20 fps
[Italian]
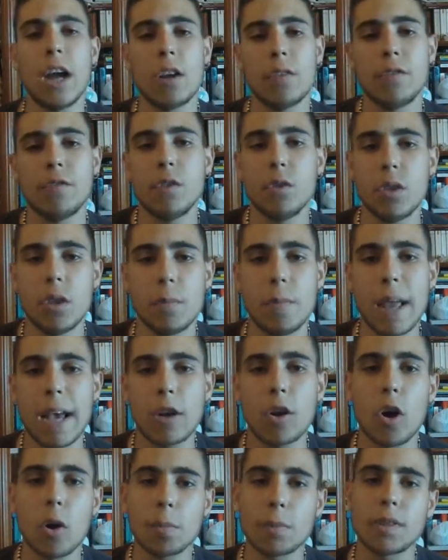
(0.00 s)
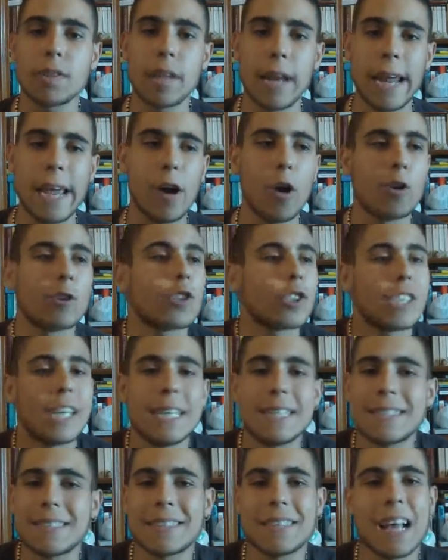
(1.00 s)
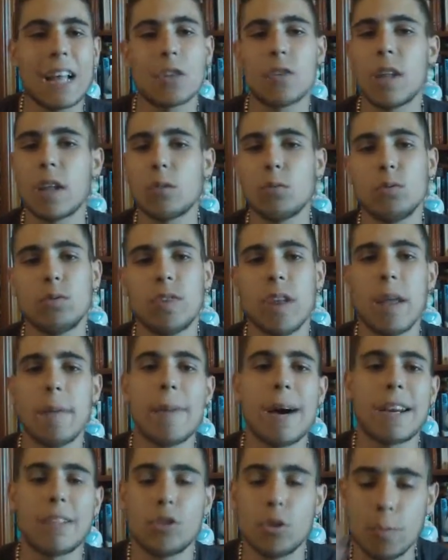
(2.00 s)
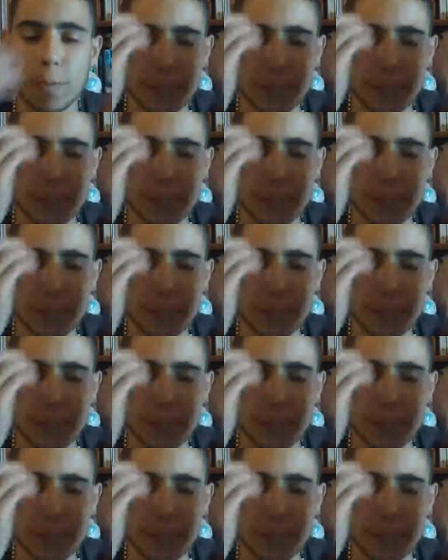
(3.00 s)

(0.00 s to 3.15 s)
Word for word: Call of Duty Black Ops 3 ho schizzato da tutte le parti,